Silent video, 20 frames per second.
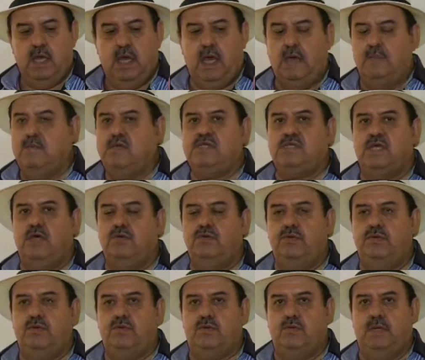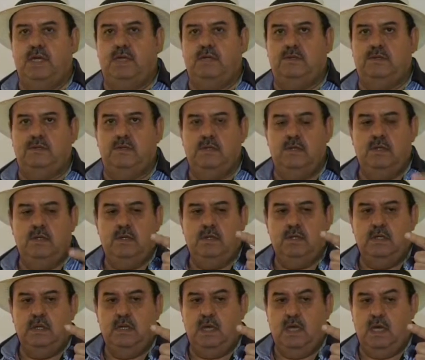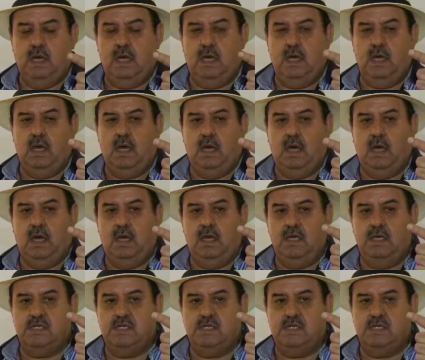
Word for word: é a emissão do documento, uh,